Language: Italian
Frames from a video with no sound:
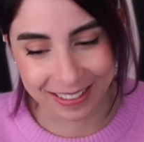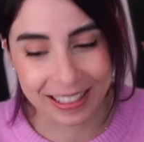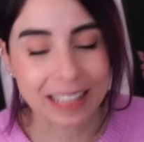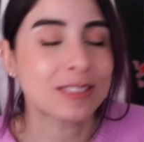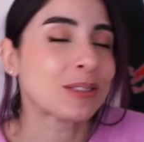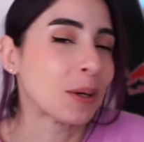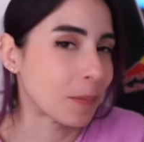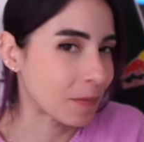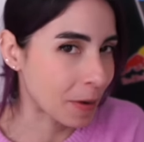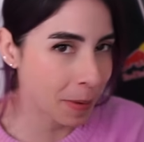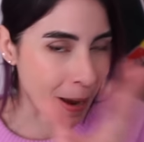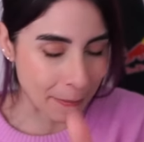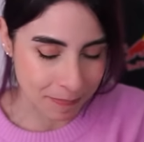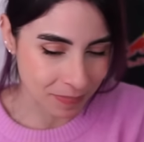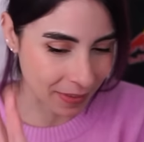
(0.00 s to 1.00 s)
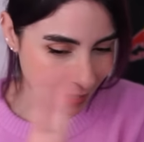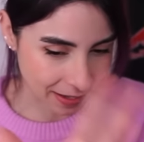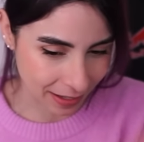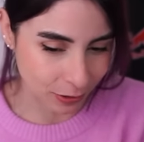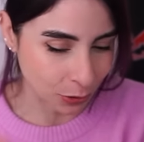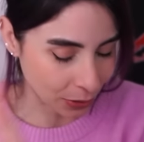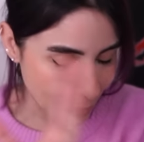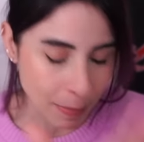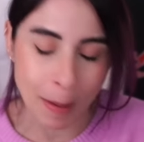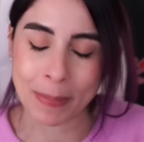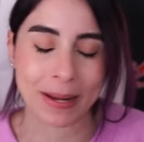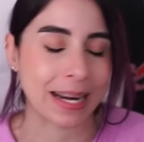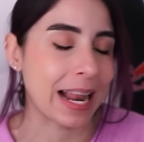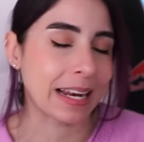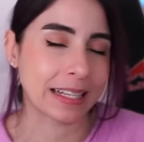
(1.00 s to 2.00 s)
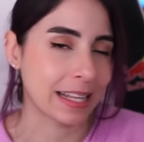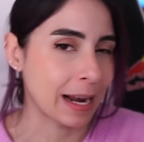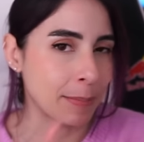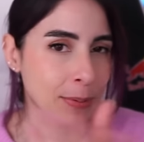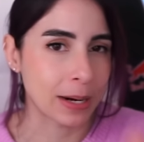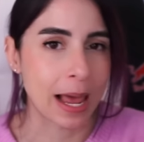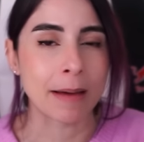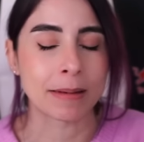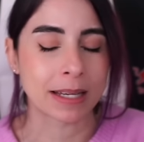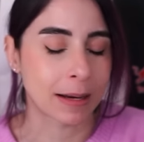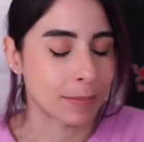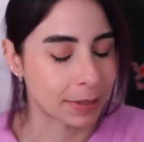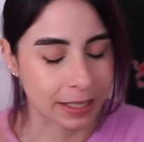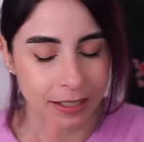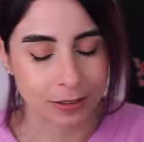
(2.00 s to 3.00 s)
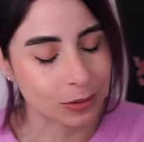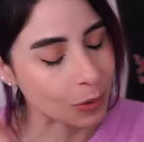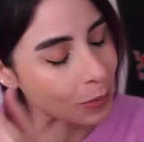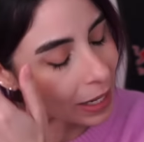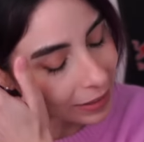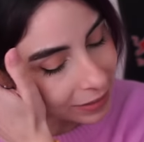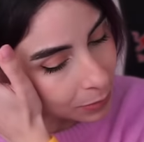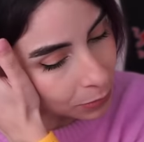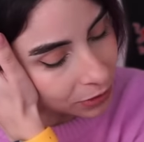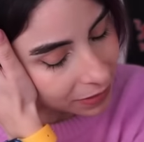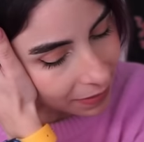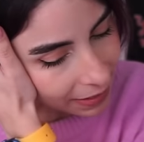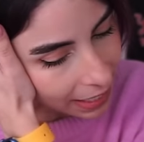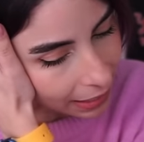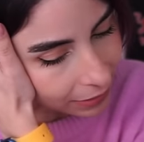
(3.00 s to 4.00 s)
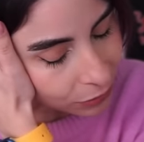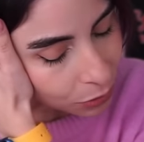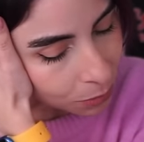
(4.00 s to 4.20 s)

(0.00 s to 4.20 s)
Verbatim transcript: Adesso vabbè, eh, torniamo a parlare della polemica perché sto un attimo divagando,